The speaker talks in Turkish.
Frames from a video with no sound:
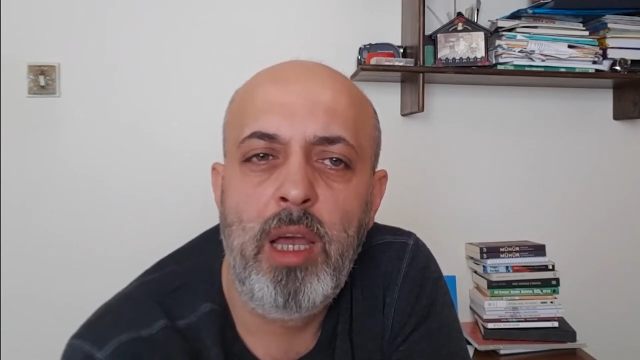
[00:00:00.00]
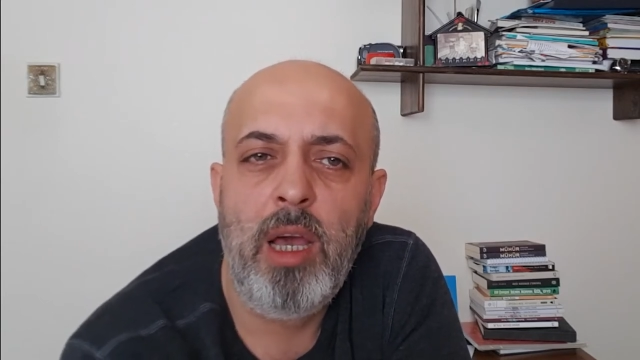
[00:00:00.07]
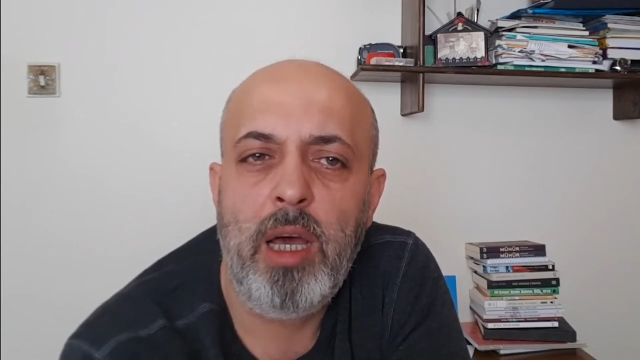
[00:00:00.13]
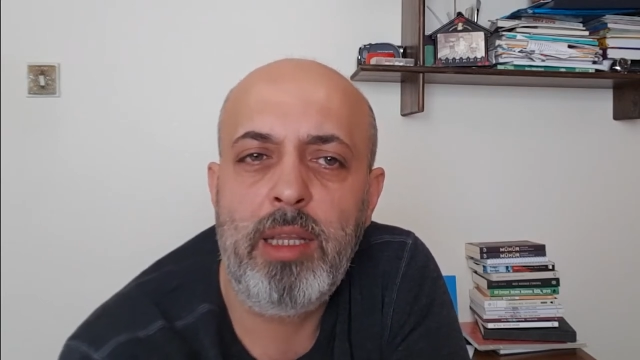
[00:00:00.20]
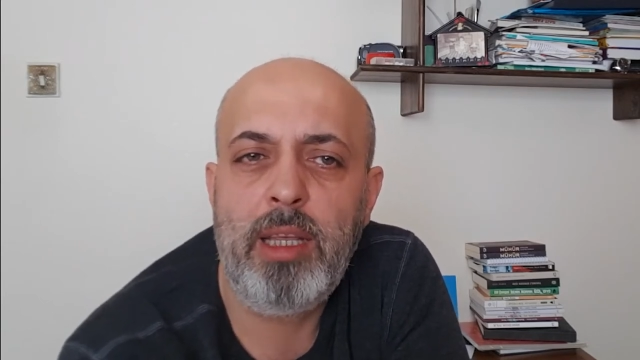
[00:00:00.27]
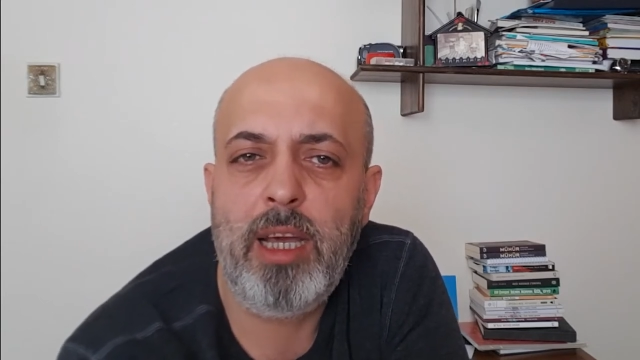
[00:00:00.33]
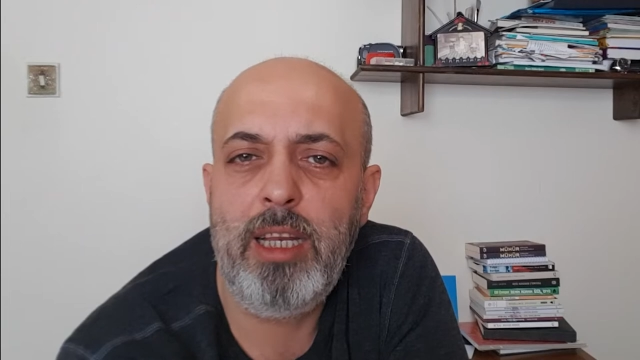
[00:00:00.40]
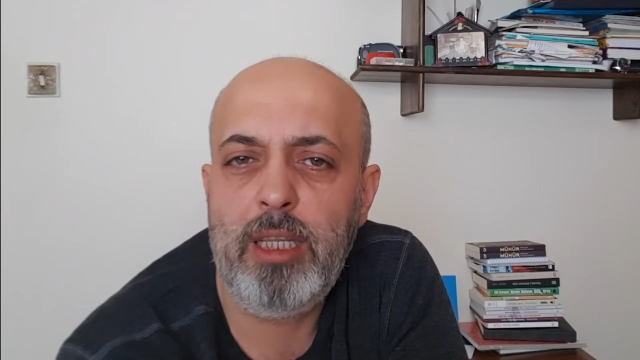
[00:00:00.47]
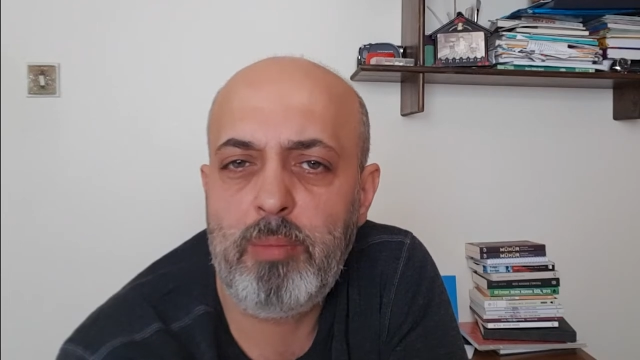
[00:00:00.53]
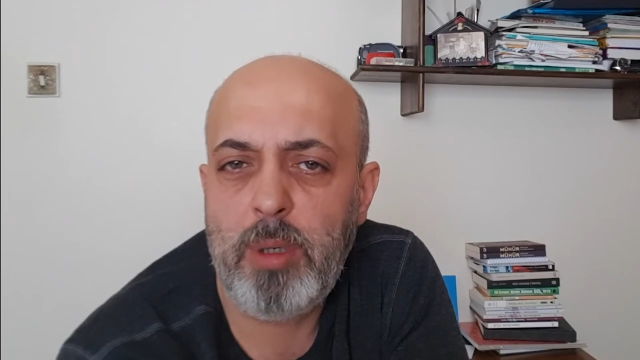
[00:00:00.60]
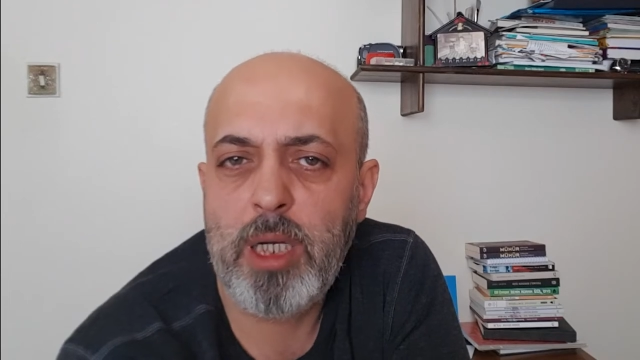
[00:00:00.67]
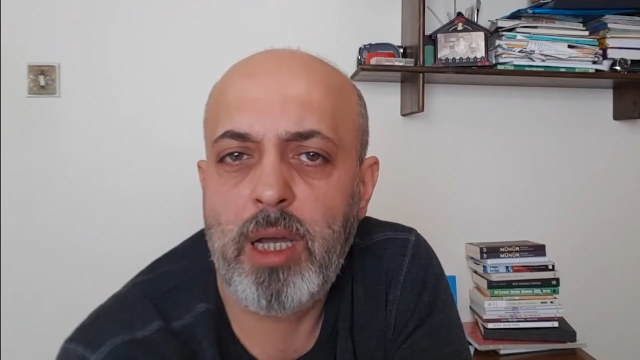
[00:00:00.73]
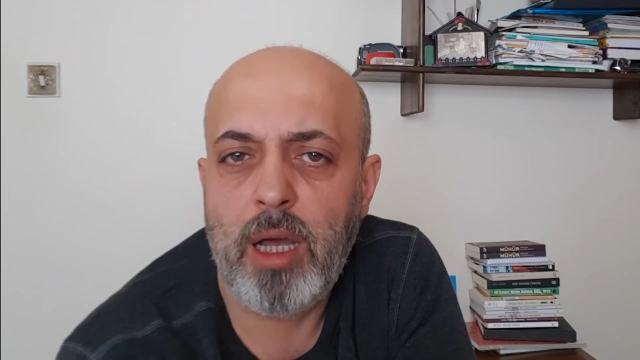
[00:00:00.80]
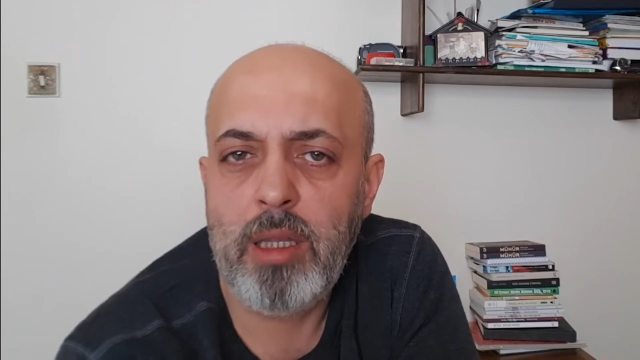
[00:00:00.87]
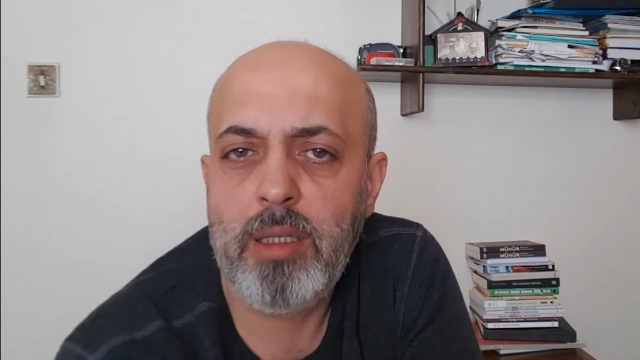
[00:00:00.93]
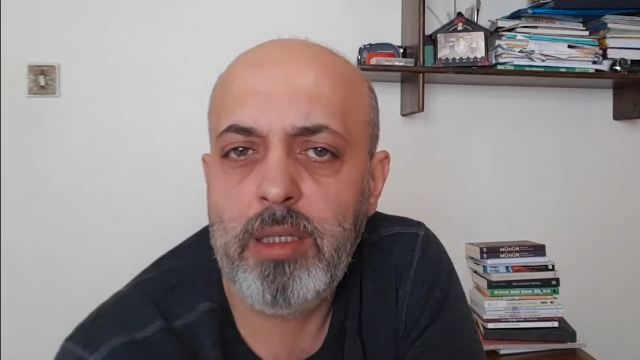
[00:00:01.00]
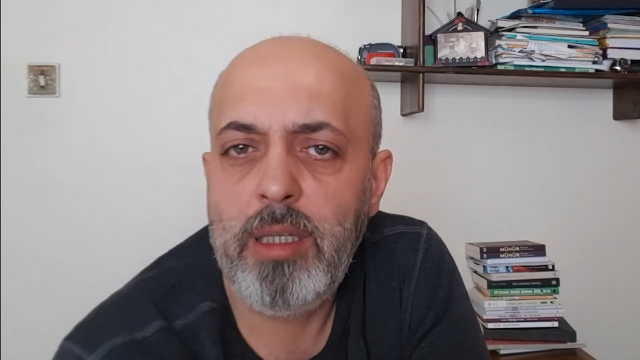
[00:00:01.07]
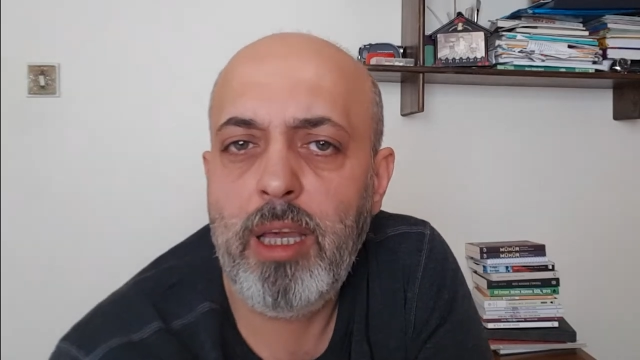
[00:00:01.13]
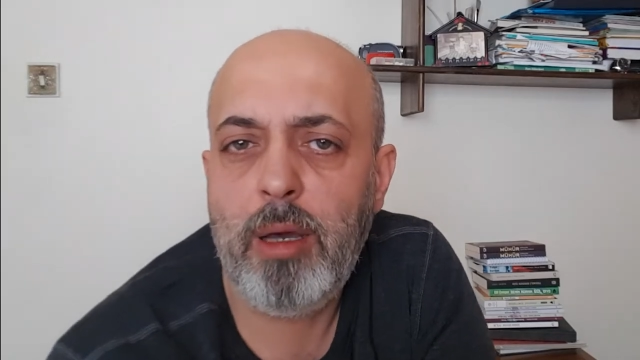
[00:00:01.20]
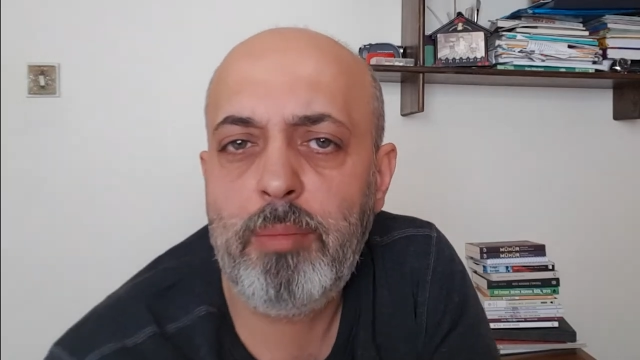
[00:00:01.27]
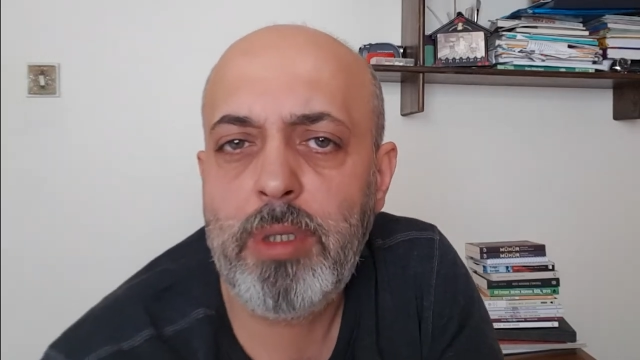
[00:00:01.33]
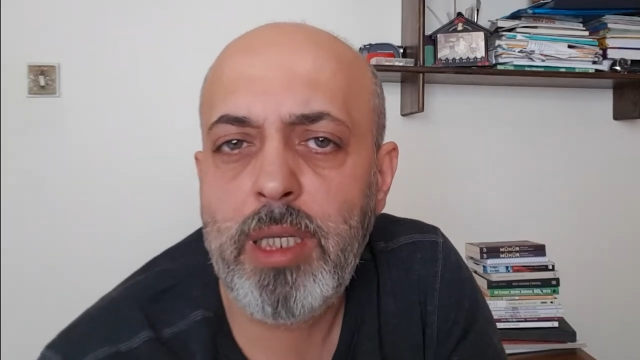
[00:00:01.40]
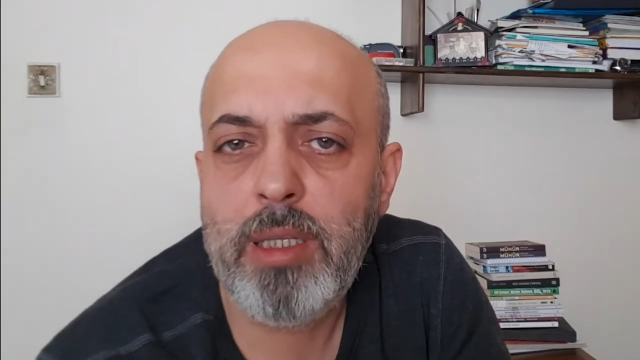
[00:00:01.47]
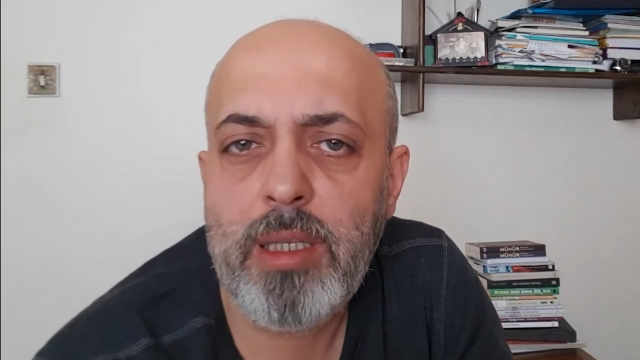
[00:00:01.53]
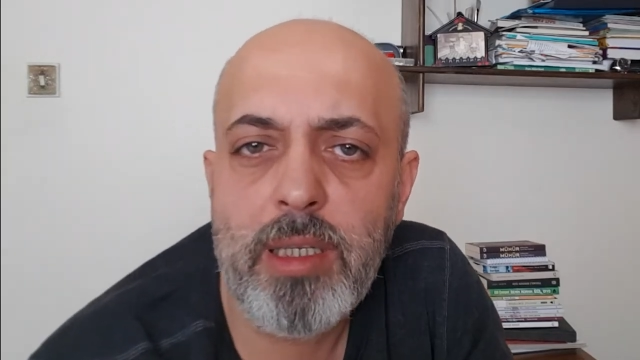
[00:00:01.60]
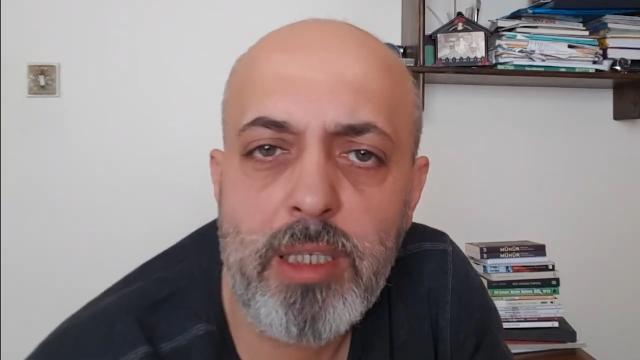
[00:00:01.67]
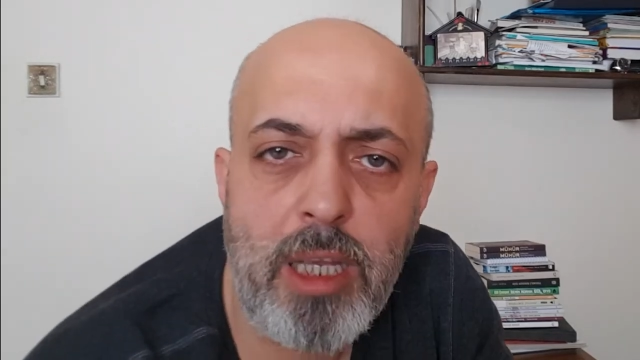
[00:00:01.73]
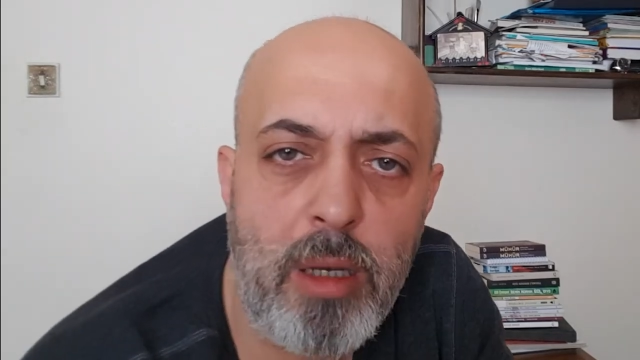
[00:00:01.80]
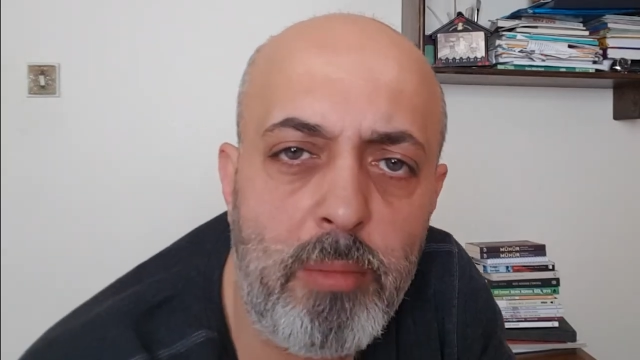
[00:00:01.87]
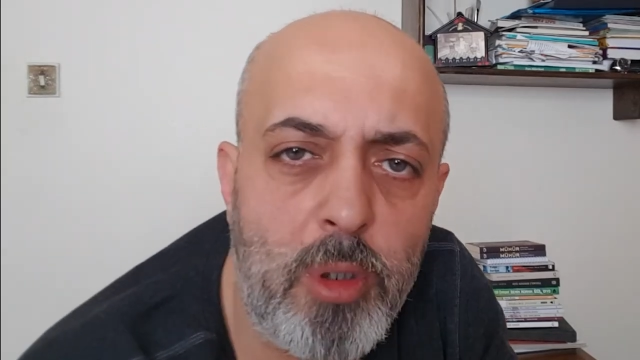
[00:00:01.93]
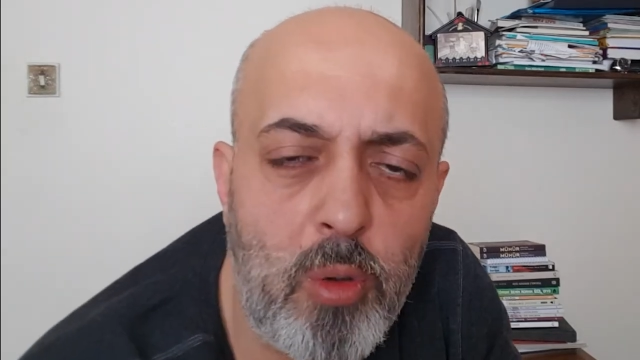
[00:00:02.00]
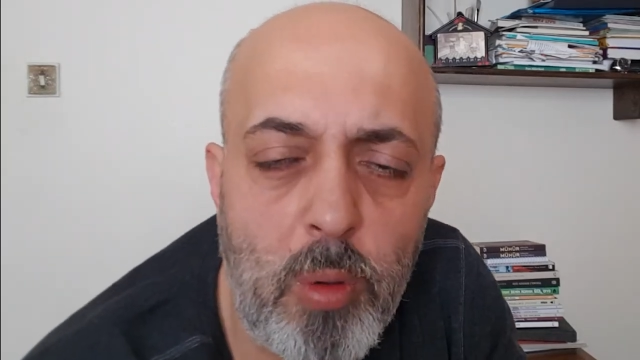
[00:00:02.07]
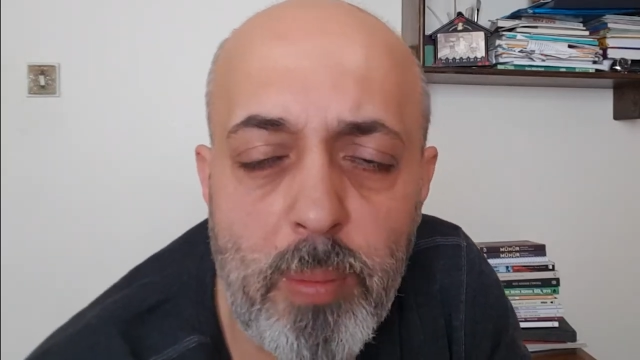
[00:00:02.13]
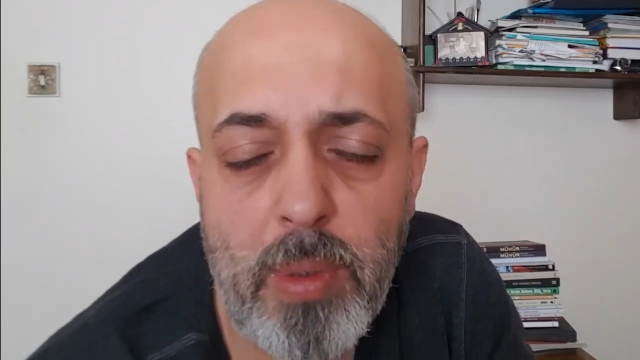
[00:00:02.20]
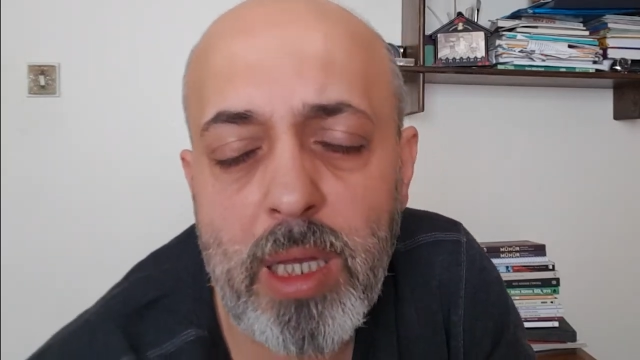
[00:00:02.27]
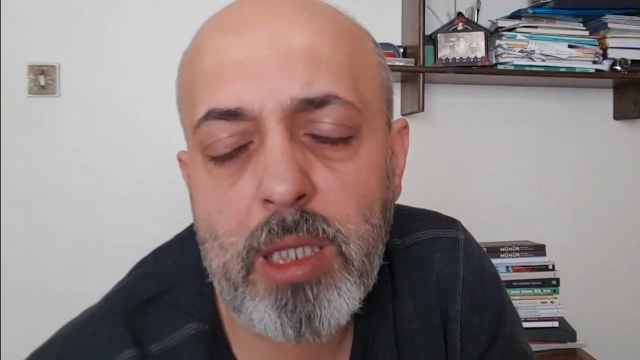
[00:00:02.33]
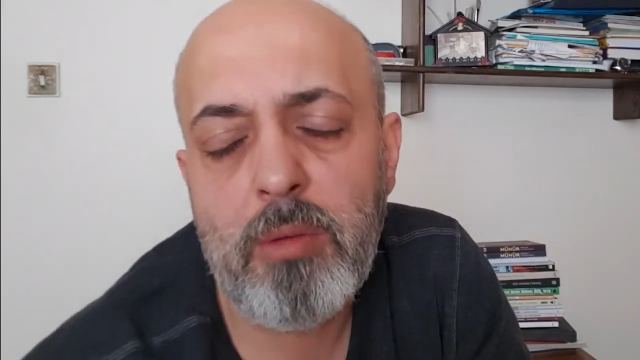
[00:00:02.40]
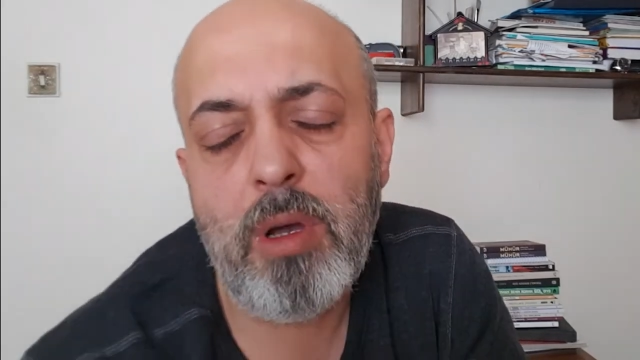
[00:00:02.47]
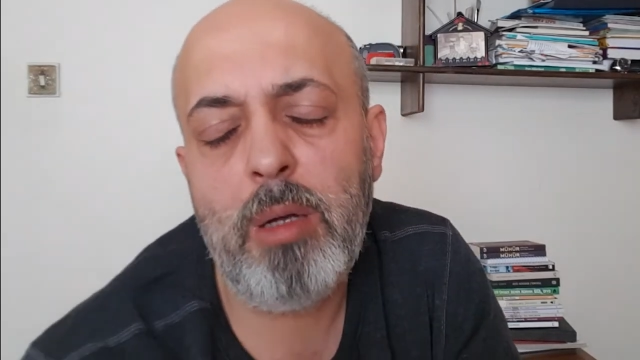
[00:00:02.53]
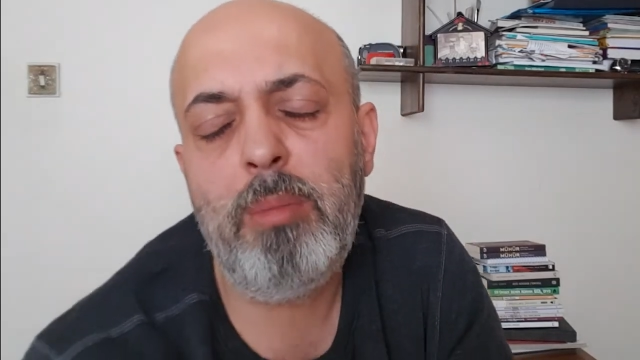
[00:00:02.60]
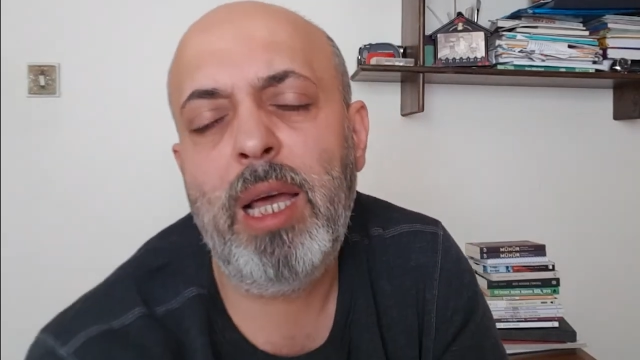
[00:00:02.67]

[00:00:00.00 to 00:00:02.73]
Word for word: Adalet Bakanlığı'nın yaptığı enteresan bir toplantı var.